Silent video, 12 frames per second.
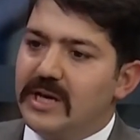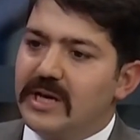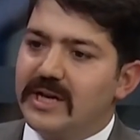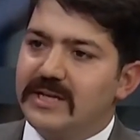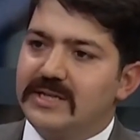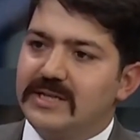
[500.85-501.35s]

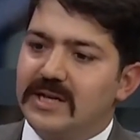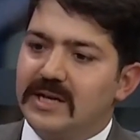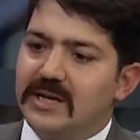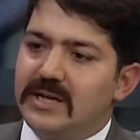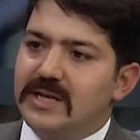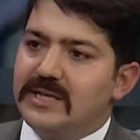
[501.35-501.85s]
Yanı
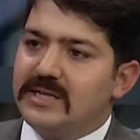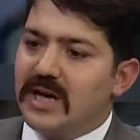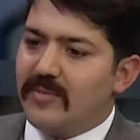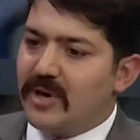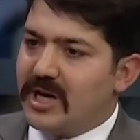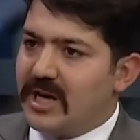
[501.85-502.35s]
sıra
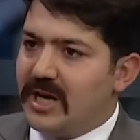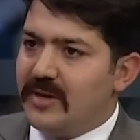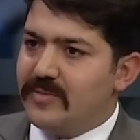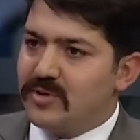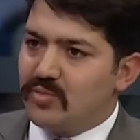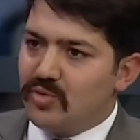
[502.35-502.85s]
Sağman
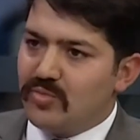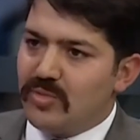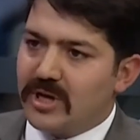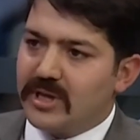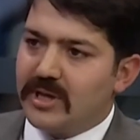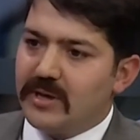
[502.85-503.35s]
Kalemiz
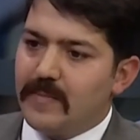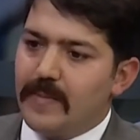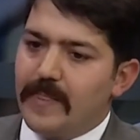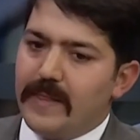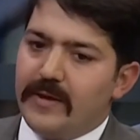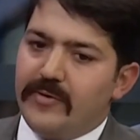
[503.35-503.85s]
bulunmakta
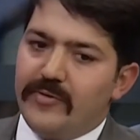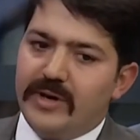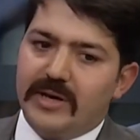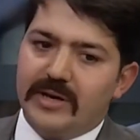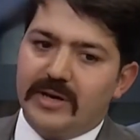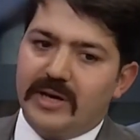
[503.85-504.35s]

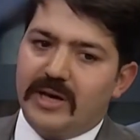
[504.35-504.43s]
ve e,